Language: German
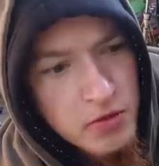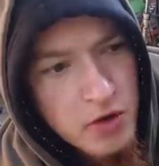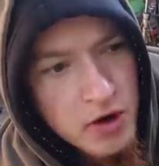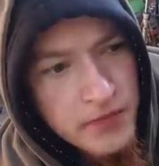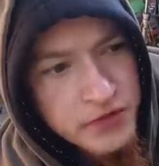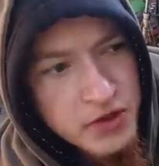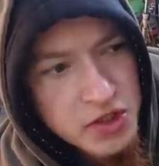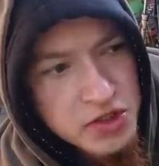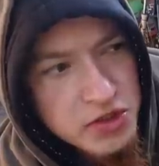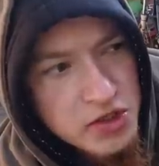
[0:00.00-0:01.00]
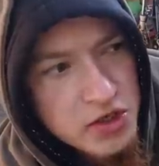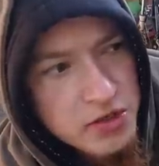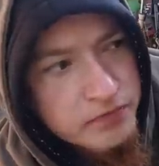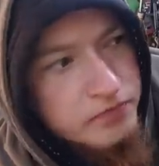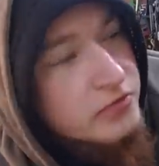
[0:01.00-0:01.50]
Aber das
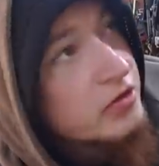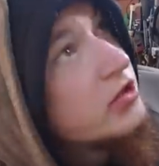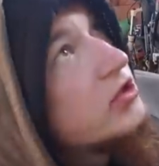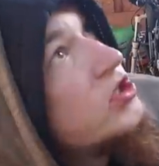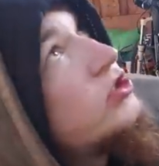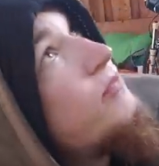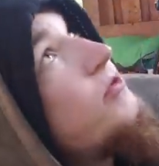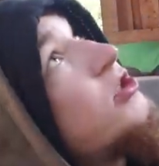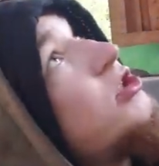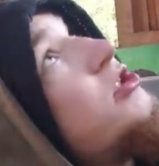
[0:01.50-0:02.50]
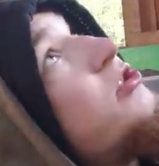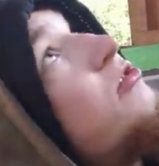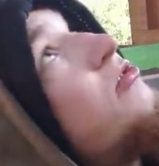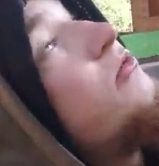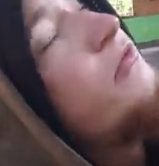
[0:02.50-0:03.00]
hier, dieses Objekt
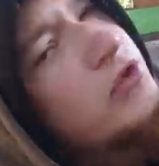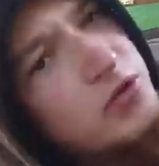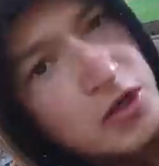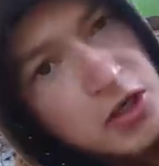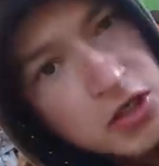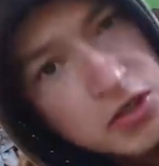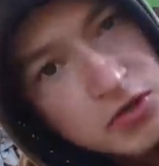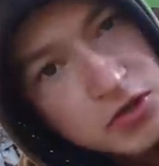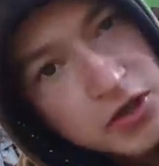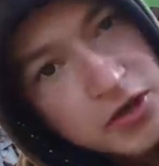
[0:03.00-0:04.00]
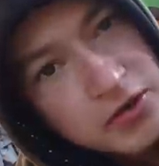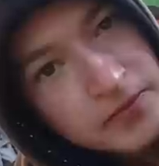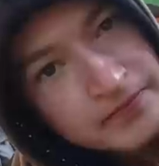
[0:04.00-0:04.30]
schien irgendwie anders zu sein.